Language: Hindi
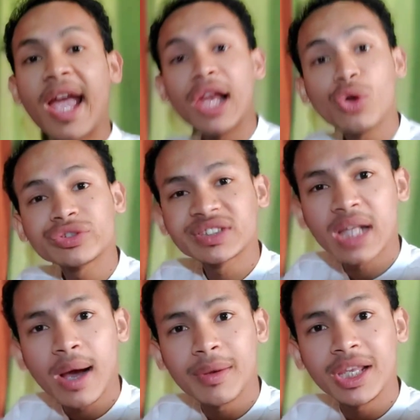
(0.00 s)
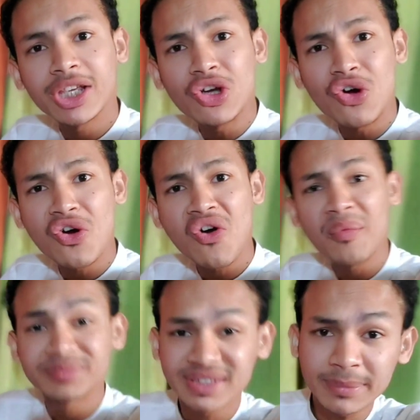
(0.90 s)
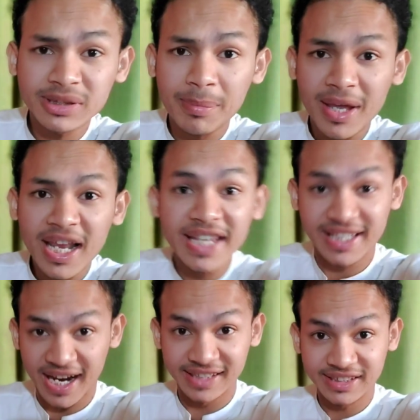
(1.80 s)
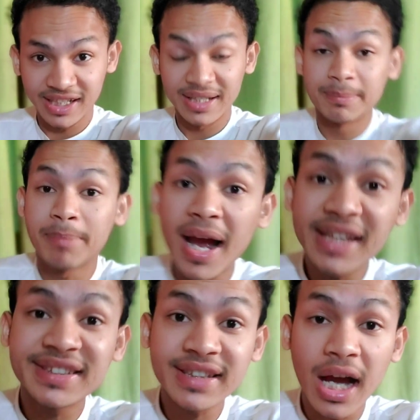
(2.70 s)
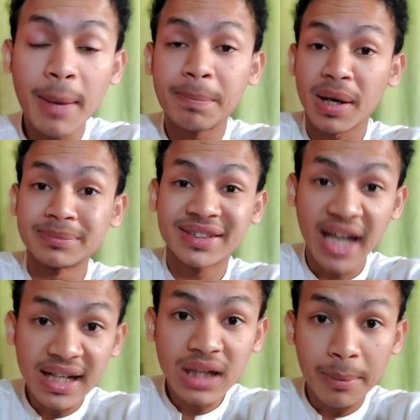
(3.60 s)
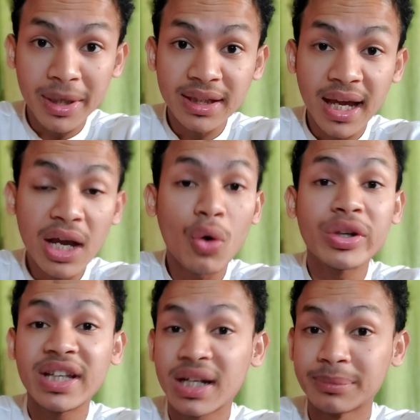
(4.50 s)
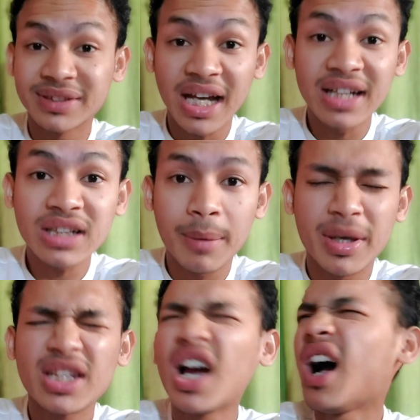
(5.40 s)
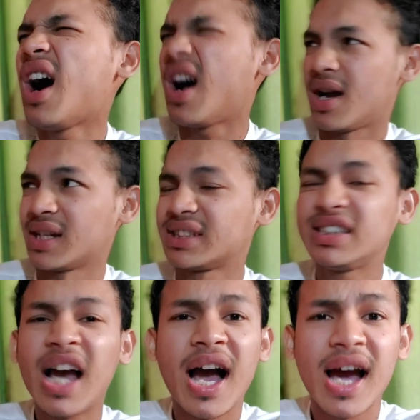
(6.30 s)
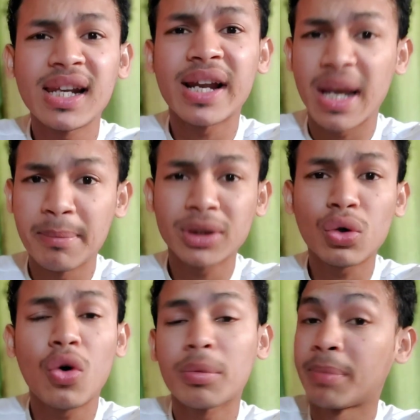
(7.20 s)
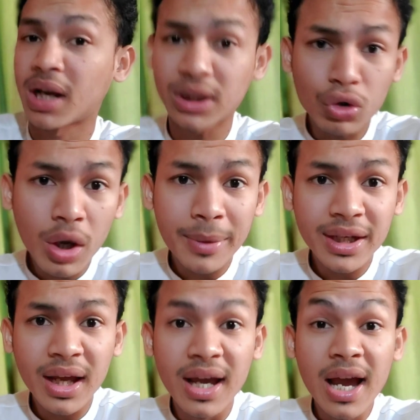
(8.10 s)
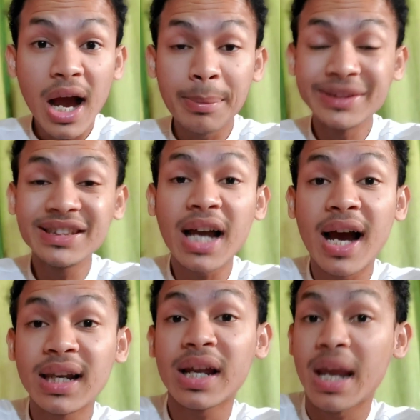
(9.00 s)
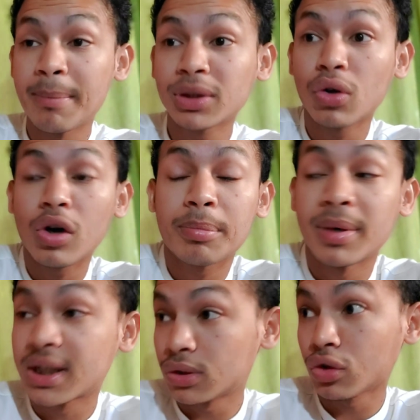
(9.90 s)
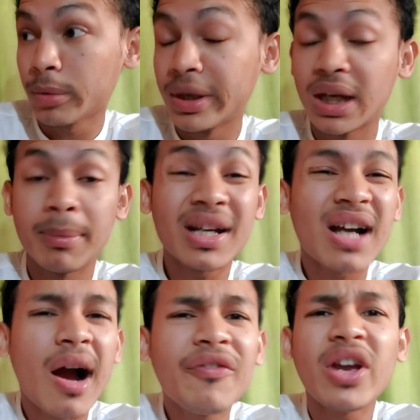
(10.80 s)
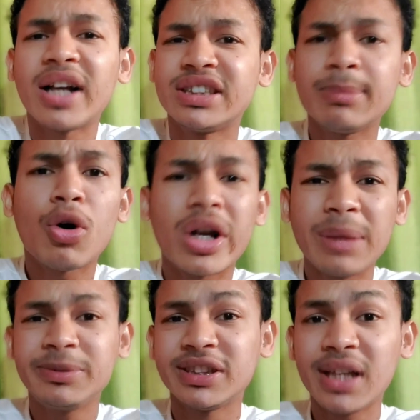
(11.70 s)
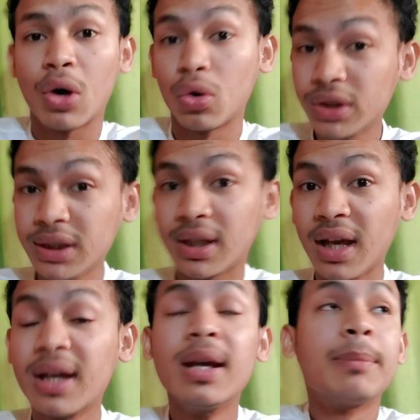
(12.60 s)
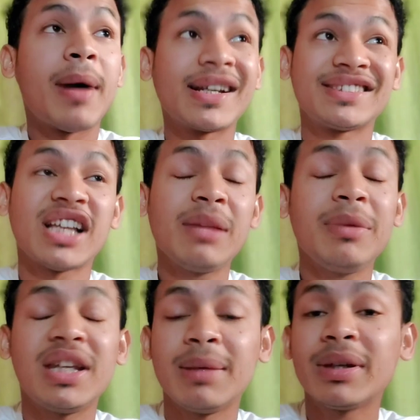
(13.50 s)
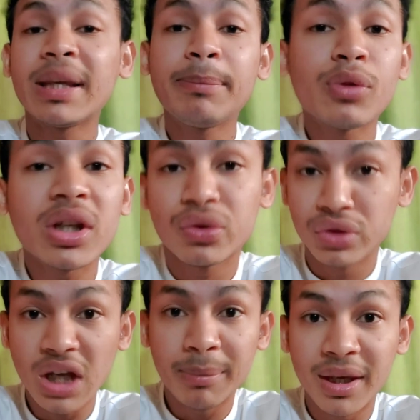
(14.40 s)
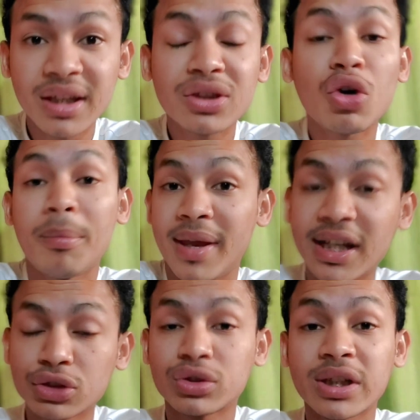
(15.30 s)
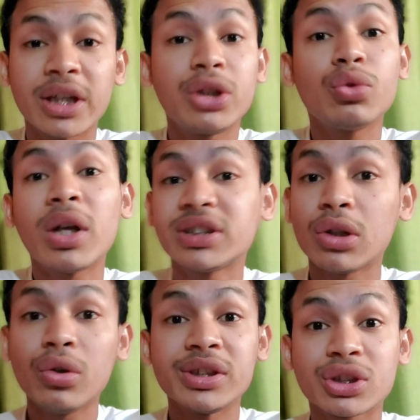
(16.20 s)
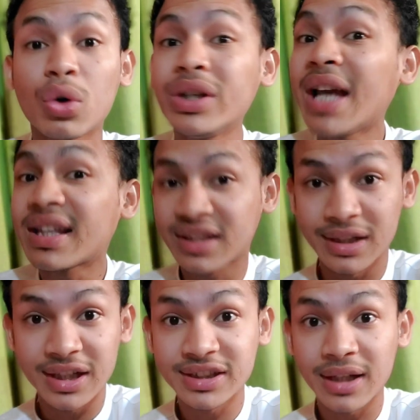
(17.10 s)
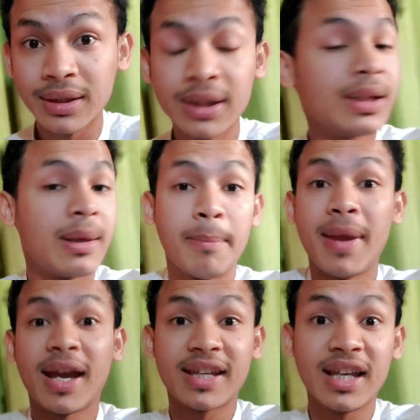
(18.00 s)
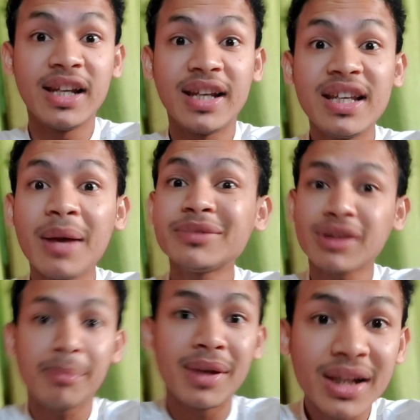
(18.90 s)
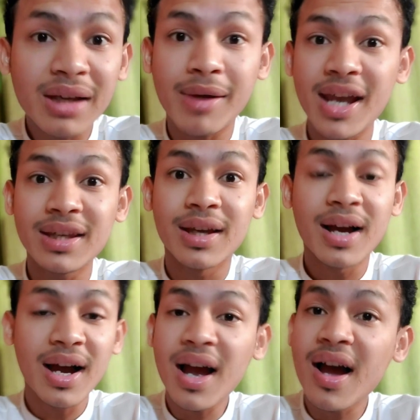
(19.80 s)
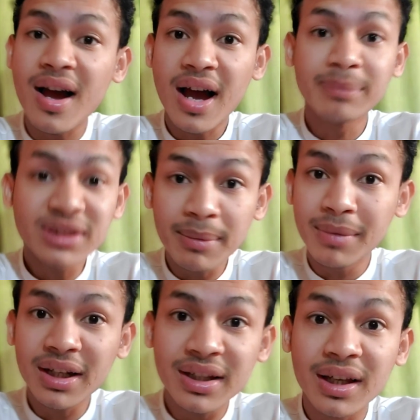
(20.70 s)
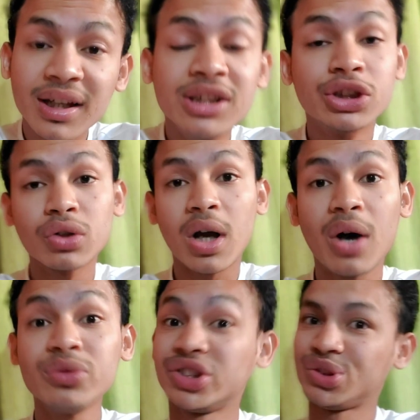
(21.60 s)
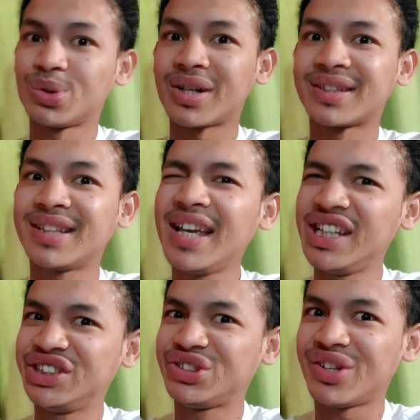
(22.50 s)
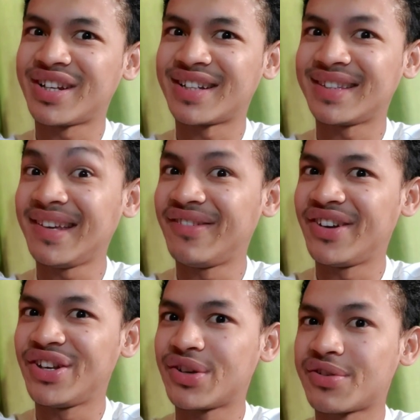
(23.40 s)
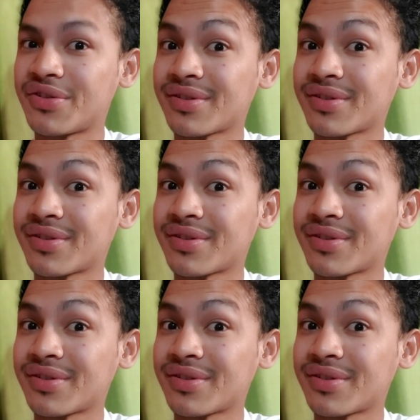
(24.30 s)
हेलो असलकुम सबसे पहले क्या हाल चाल है भाई साहब रमज़ान का महीना है और ये रमज़ान का महीना आ क्या आला रहमतों और बरकतों का महीना है अब इसे आला रहमतों और बरकतों के महीने में काफ़ी अजीबो गरीब चीज़ें होती है पाकिस्तान में नहीं बल्कि पूरी दुनिया में ही तो मैंने सोचा कि क्यों ना चलो इसको याद कर लिया जाए मैं अकेले नहीं हम सब मिल के भाई हाँ हम सब मिल के चलो आओ शुरू करते इंजॉय करते वीडियो को